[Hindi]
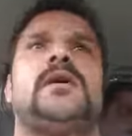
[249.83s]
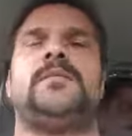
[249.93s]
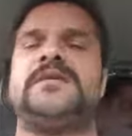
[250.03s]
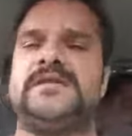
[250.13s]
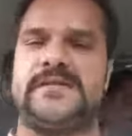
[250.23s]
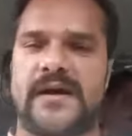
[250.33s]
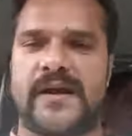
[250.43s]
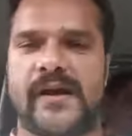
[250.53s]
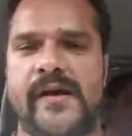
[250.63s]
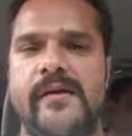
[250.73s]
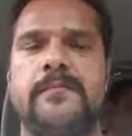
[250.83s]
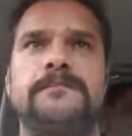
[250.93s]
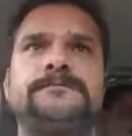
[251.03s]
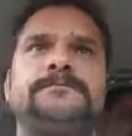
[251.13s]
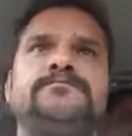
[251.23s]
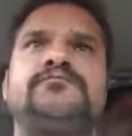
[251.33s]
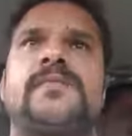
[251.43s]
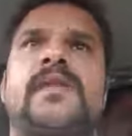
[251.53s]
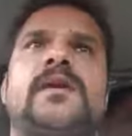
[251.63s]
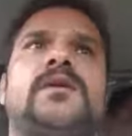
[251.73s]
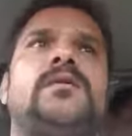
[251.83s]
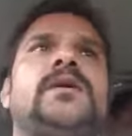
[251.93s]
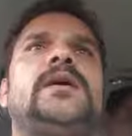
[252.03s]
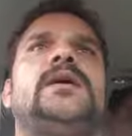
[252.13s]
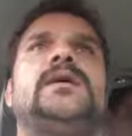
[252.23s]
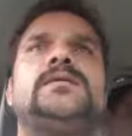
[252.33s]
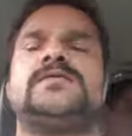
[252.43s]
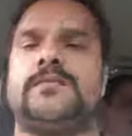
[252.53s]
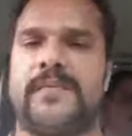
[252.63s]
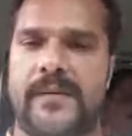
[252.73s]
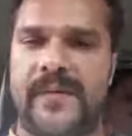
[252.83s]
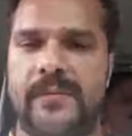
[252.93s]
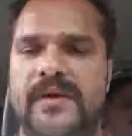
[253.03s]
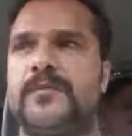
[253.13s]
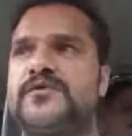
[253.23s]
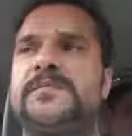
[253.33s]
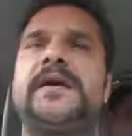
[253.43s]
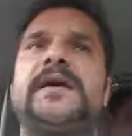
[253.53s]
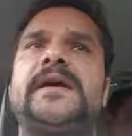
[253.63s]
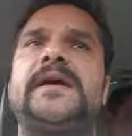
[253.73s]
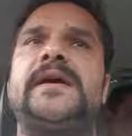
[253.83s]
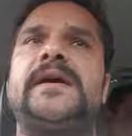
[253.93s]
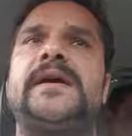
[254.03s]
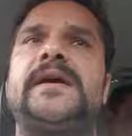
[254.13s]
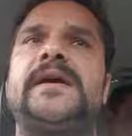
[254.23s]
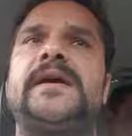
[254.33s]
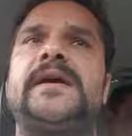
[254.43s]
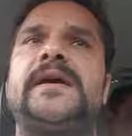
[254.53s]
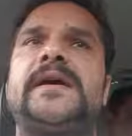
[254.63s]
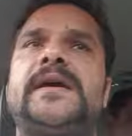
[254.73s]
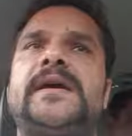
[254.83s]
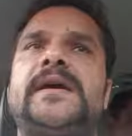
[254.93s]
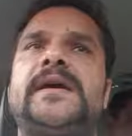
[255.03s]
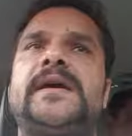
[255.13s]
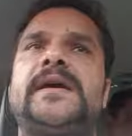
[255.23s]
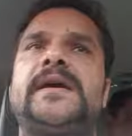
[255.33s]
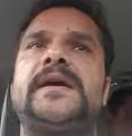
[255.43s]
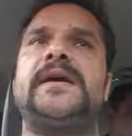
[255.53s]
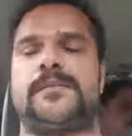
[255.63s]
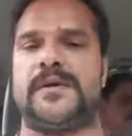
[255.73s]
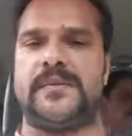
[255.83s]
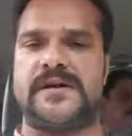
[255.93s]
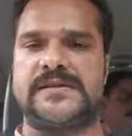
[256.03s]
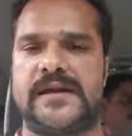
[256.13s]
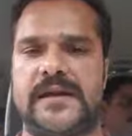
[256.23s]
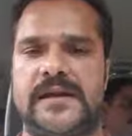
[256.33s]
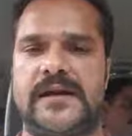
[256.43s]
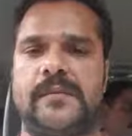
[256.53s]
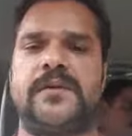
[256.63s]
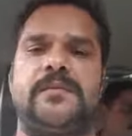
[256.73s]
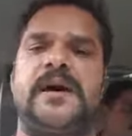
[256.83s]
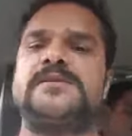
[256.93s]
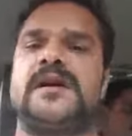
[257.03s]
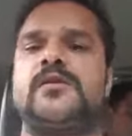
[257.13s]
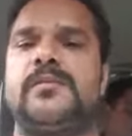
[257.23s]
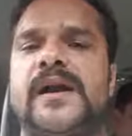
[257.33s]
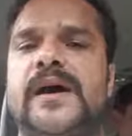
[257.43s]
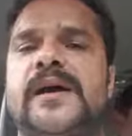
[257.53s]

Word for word: हमें जिताना है क्योंकि जब मैं भी बिग बॉस में गया था तो आप सबका बहुत सपोर्ट मिला था अपनी भाषा के लिए अपनी भाषा को बड़ा